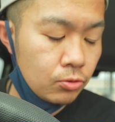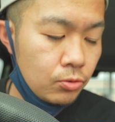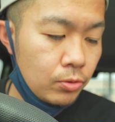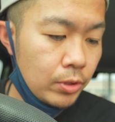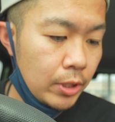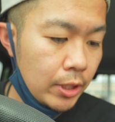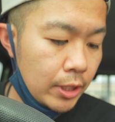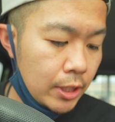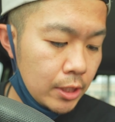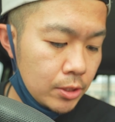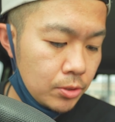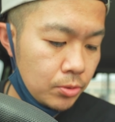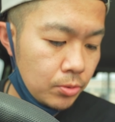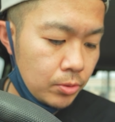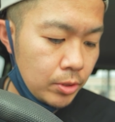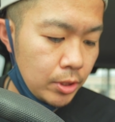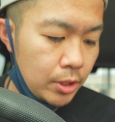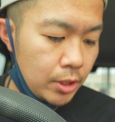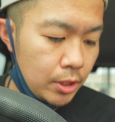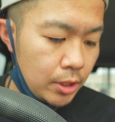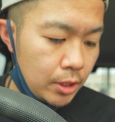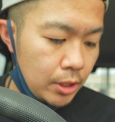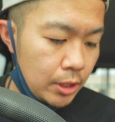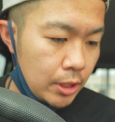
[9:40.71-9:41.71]
ね、
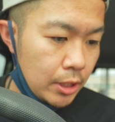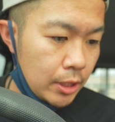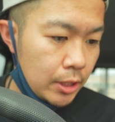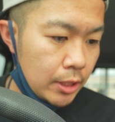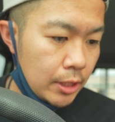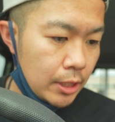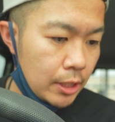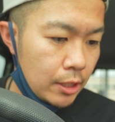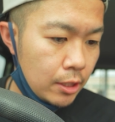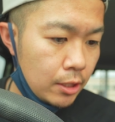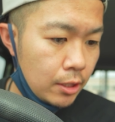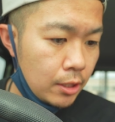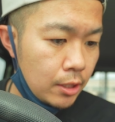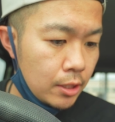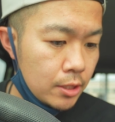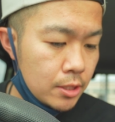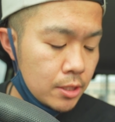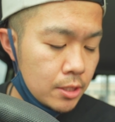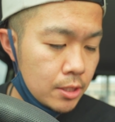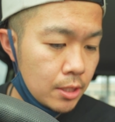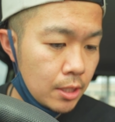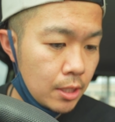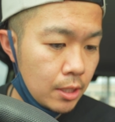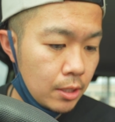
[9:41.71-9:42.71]
ガソリン入れたんで
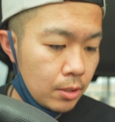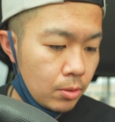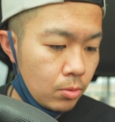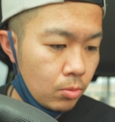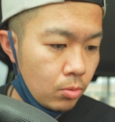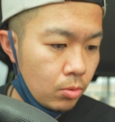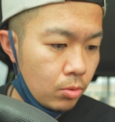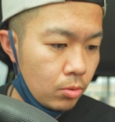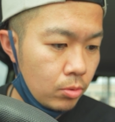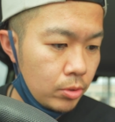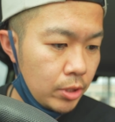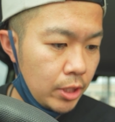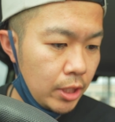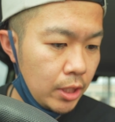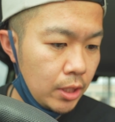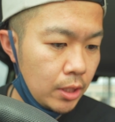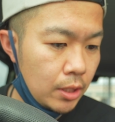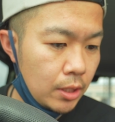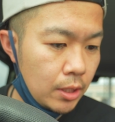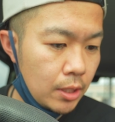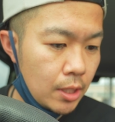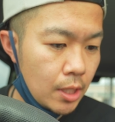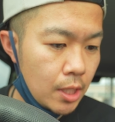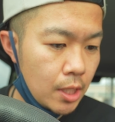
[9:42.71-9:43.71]
すけど、リッ
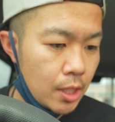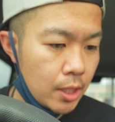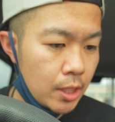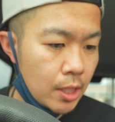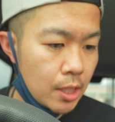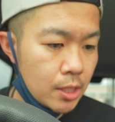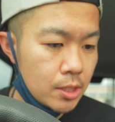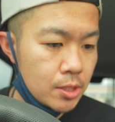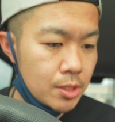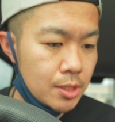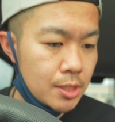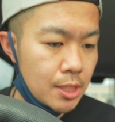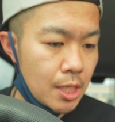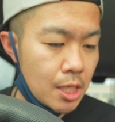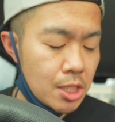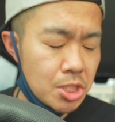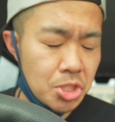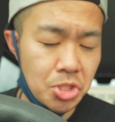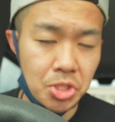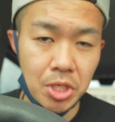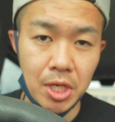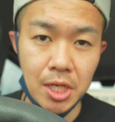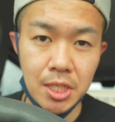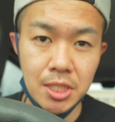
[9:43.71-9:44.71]
ターひゃくさ
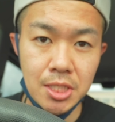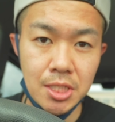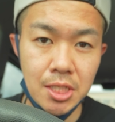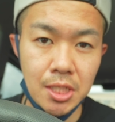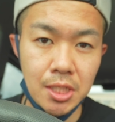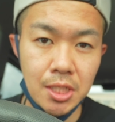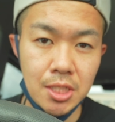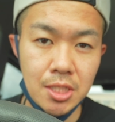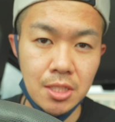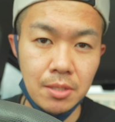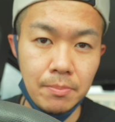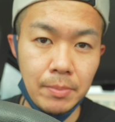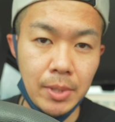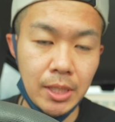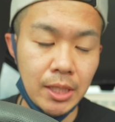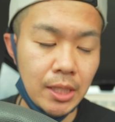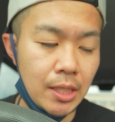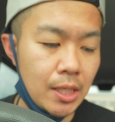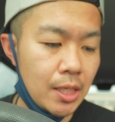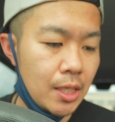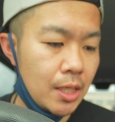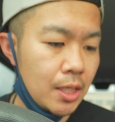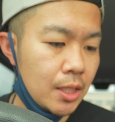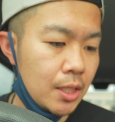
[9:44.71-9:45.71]
んじゅうはちえんですね。ま
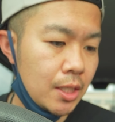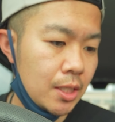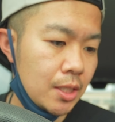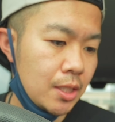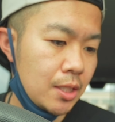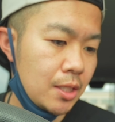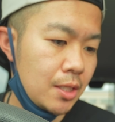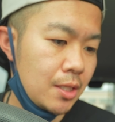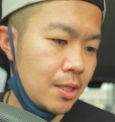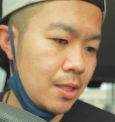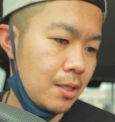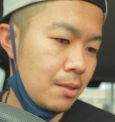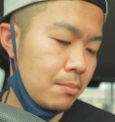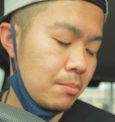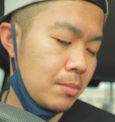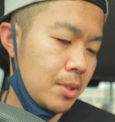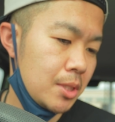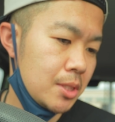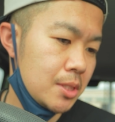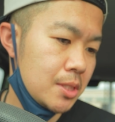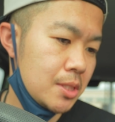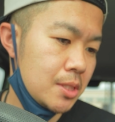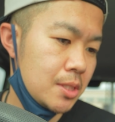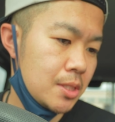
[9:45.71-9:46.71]
た上がって
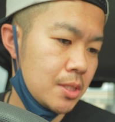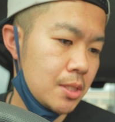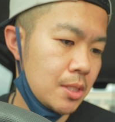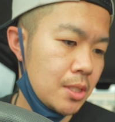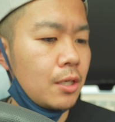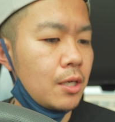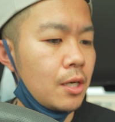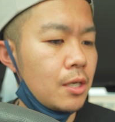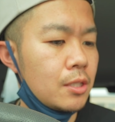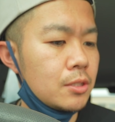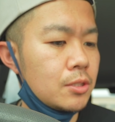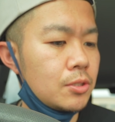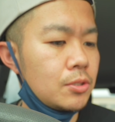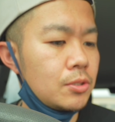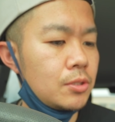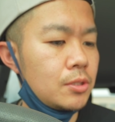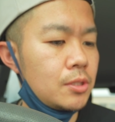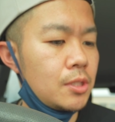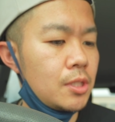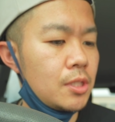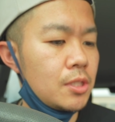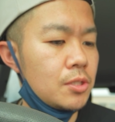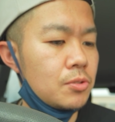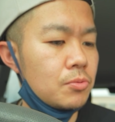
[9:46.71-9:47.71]
ます。
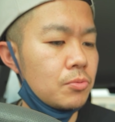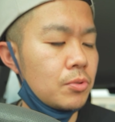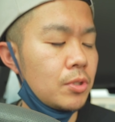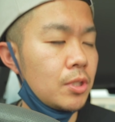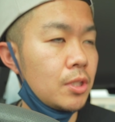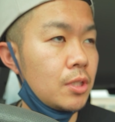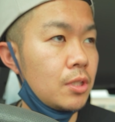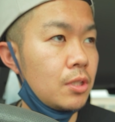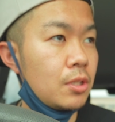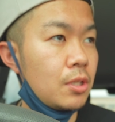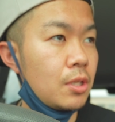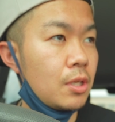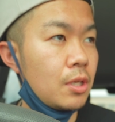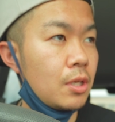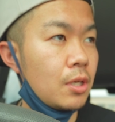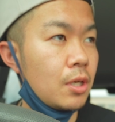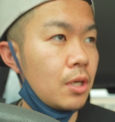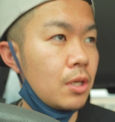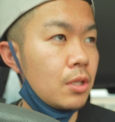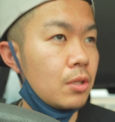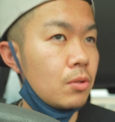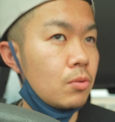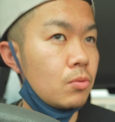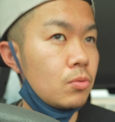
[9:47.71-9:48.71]
ガスステーションできて
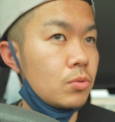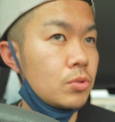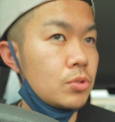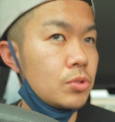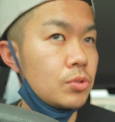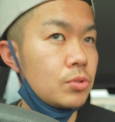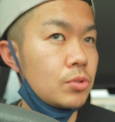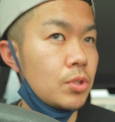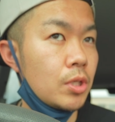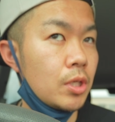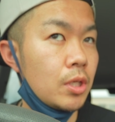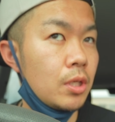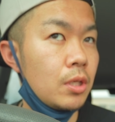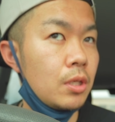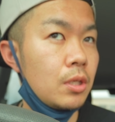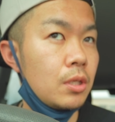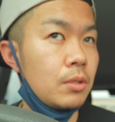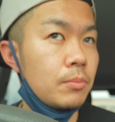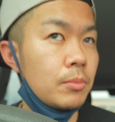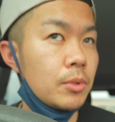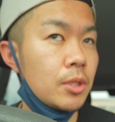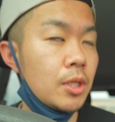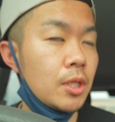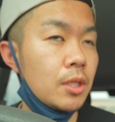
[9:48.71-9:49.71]
半年ぐらい
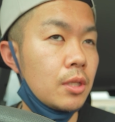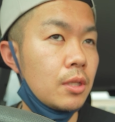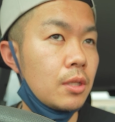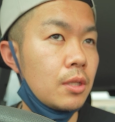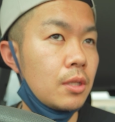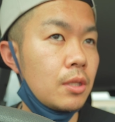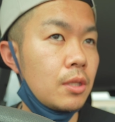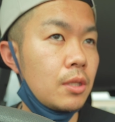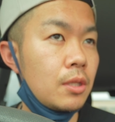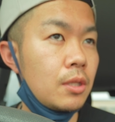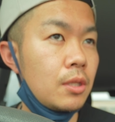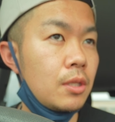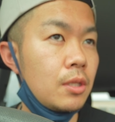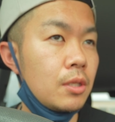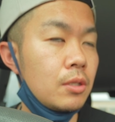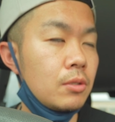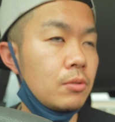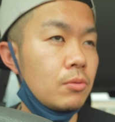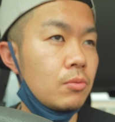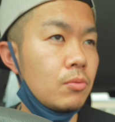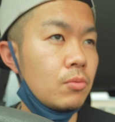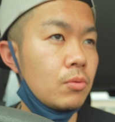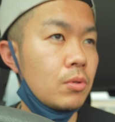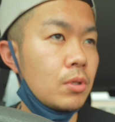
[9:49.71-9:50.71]
今経ってん
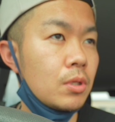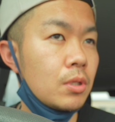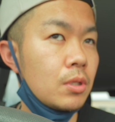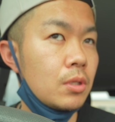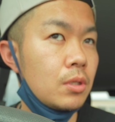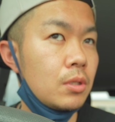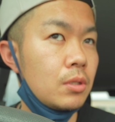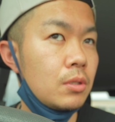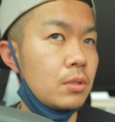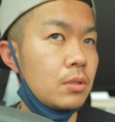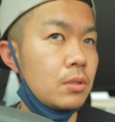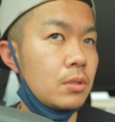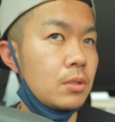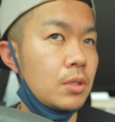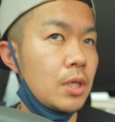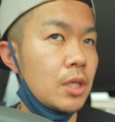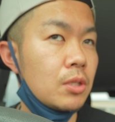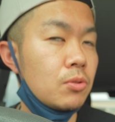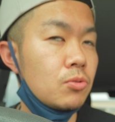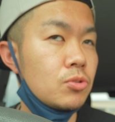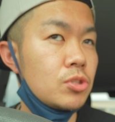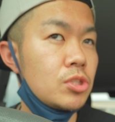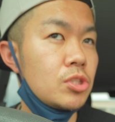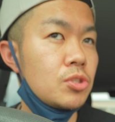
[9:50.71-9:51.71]
のかな、
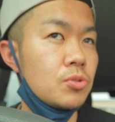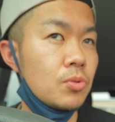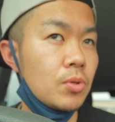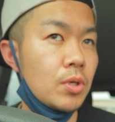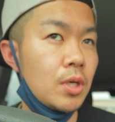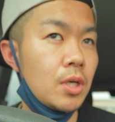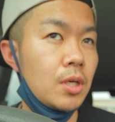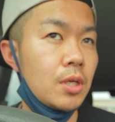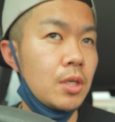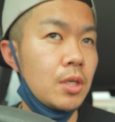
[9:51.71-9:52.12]
半年以上か